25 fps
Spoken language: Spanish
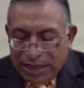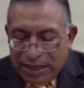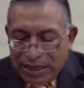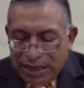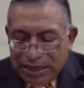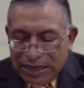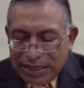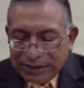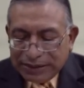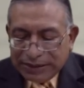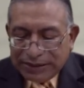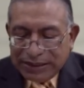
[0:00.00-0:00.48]

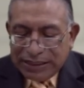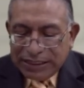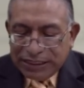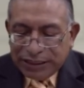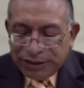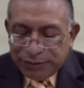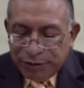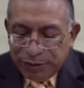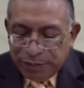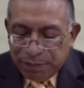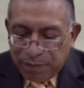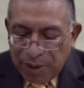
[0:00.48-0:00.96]
Este es
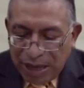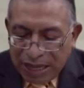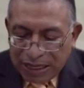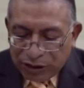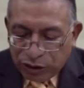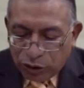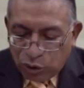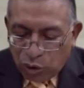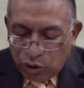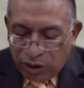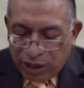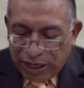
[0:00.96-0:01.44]
mi
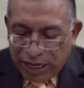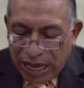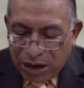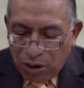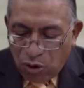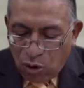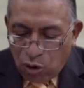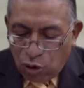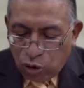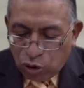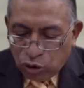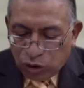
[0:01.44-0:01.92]
pacto que
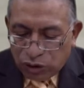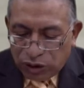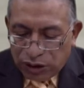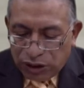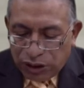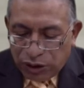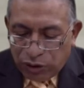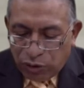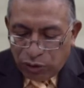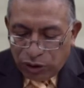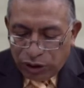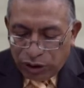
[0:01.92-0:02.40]
hago
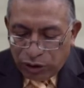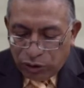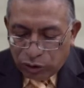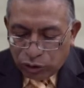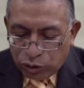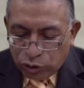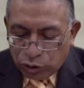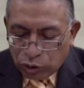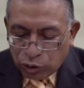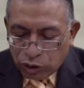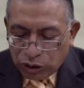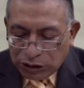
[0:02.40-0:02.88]
contigo y
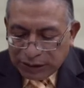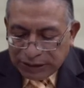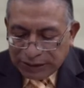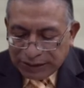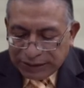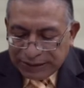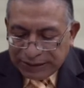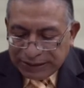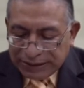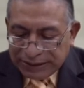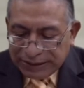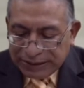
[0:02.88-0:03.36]
con tus
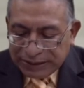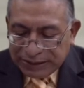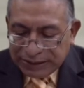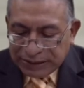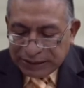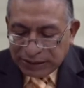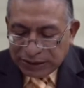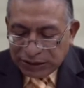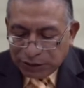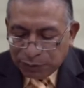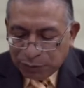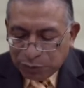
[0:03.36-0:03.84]

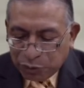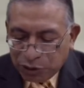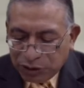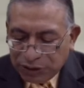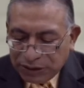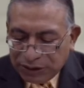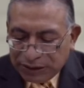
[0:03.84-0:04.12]
descendientes después